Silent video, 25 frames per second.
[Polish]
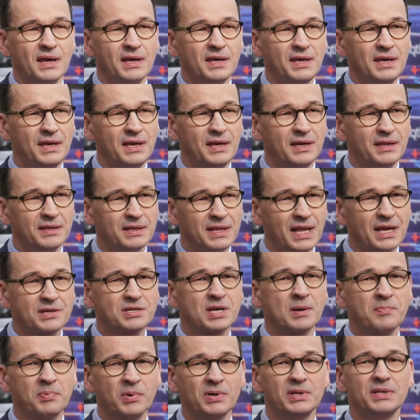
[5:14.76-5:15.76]
I
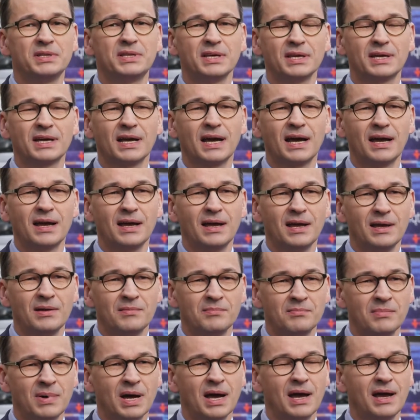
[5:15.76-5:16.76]
nasza polityka
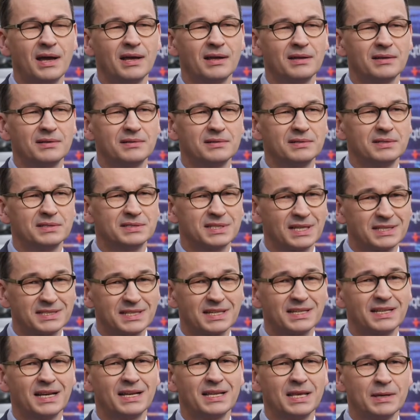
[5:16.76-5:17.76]
ma za
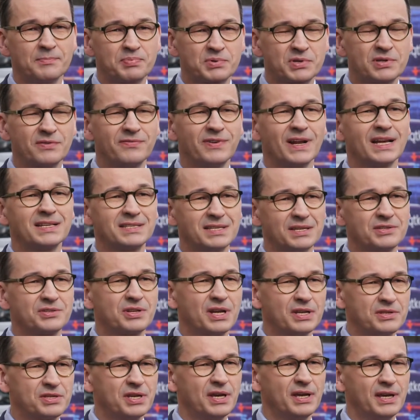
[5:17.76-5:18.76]
zadanie przywracać
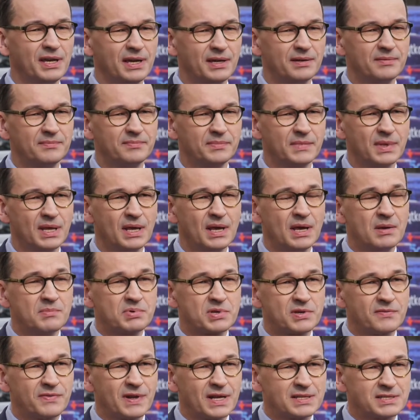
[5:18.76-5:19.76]
nadzieję,
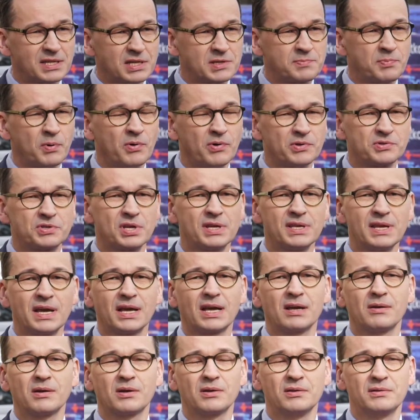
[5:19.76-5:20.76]
przywracać połączenia
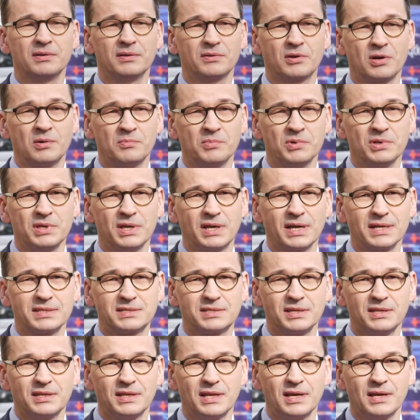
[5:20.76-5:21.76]
e,
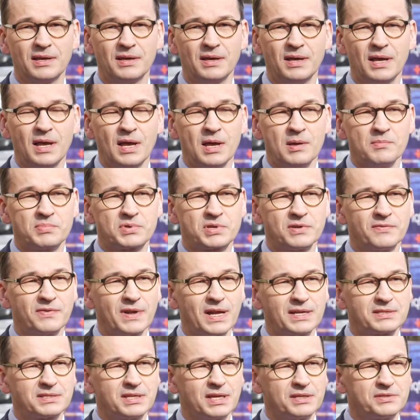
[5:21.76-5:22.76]
komunikacyjne,
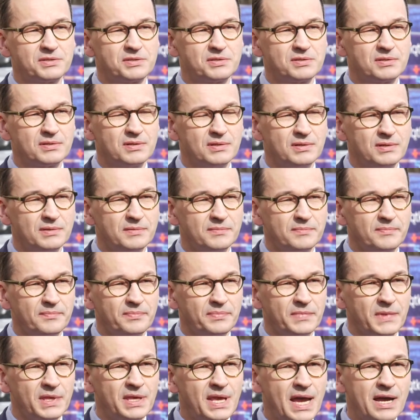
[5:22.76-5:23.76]
przywracać
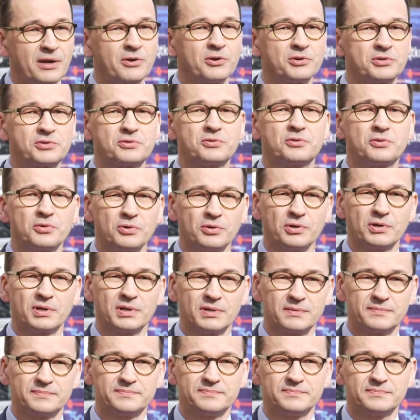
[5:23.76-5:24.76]
jakość
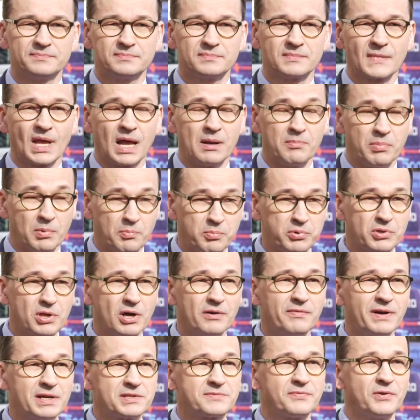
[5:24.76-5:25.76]
dróg, albo
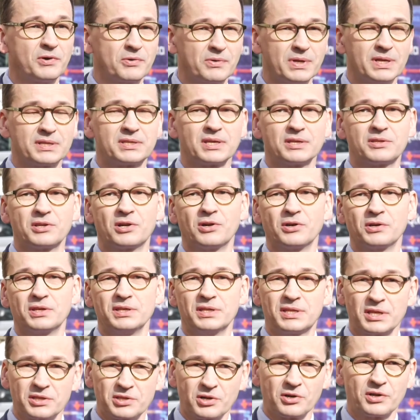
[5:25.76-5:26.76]
budować w ogóle te
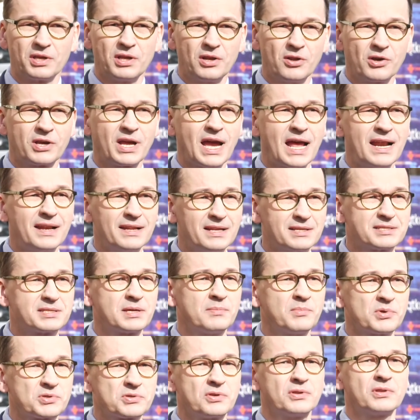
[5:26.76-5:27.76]
drogi, te drogi lokalne,
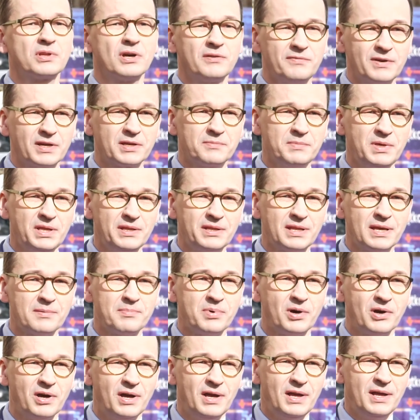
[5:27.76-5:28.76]
samorządowe, gminne,
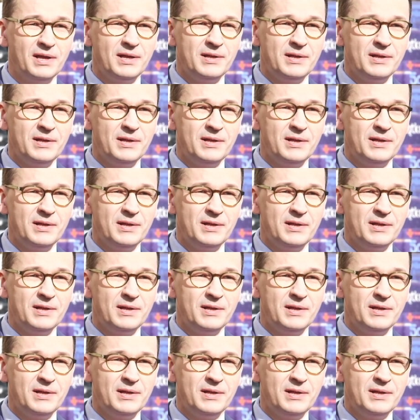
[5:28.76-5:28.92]
bo